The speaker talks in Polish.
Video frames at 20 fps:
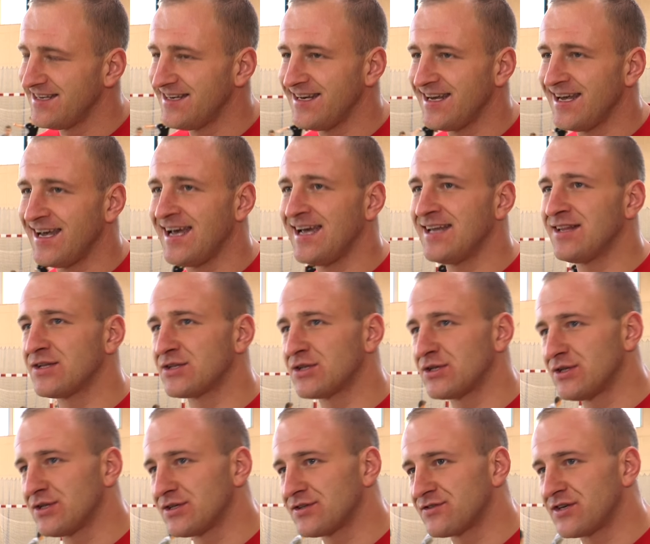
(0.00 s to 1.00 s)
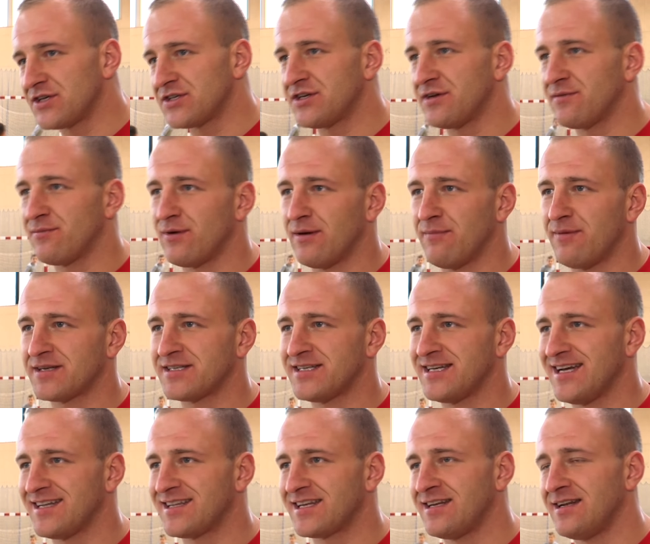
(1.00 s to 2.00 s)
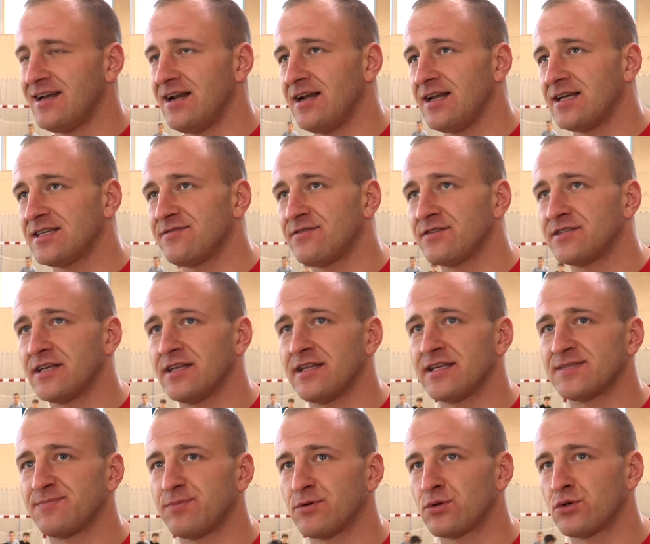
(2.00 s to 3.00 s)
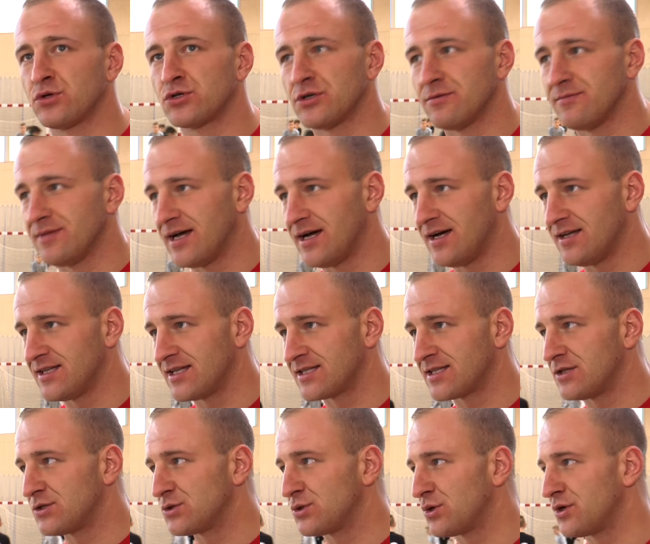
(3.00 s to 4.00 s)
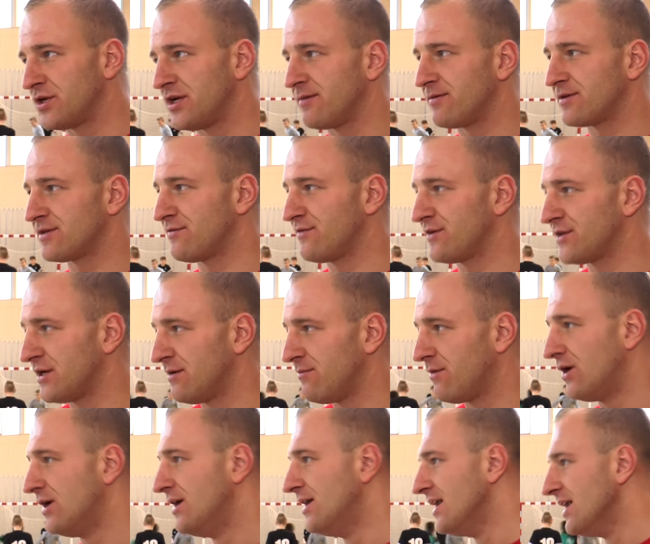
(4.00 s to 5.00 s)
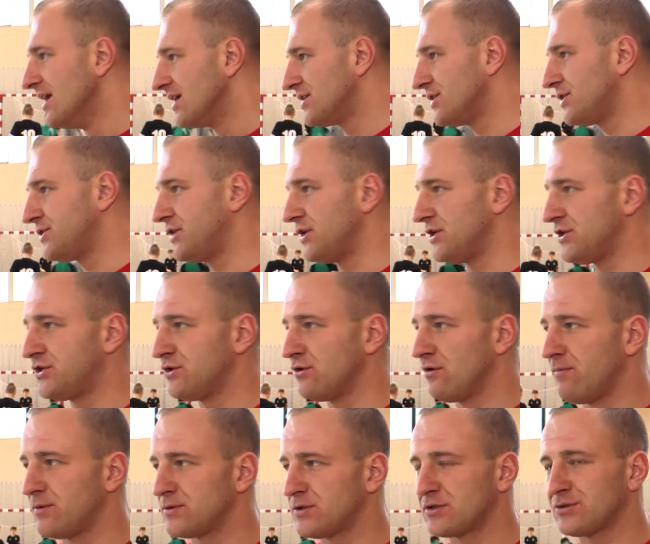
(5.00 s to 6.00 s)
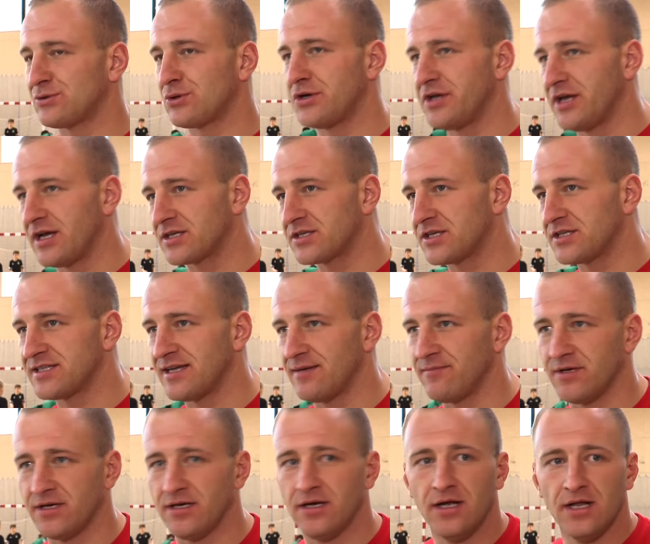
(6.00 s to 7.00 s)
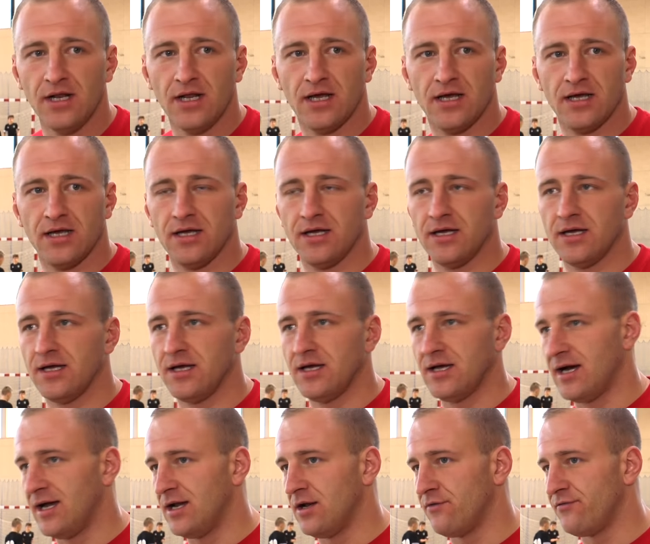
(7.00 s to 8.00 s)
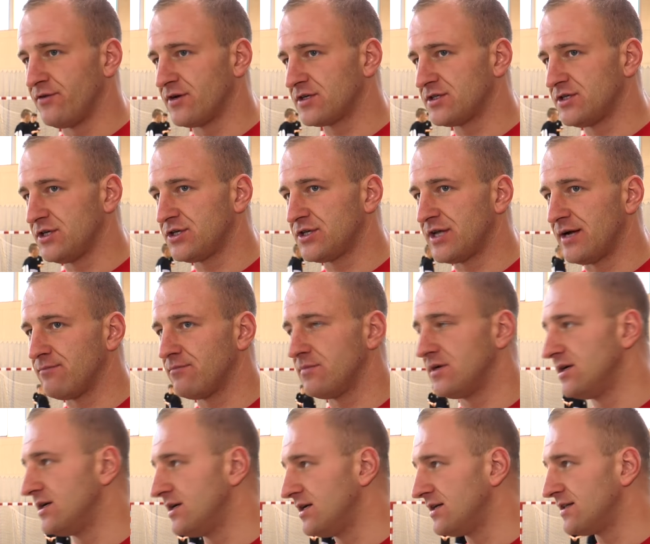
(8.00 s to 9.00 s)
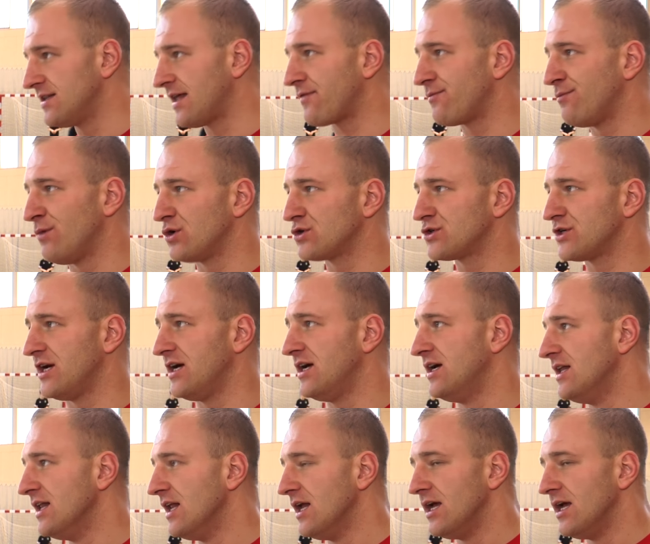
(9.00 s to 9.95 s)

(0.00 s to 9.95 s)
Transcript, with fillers: Czy... Nie, no to no, wcześniej była bardziej adrenalina związana z podróżą na, na ten turniej, bo to wiadomo, gdzieś się jeździło po tych turniejach czasami e, halowych gdzieś tam e, nad morze,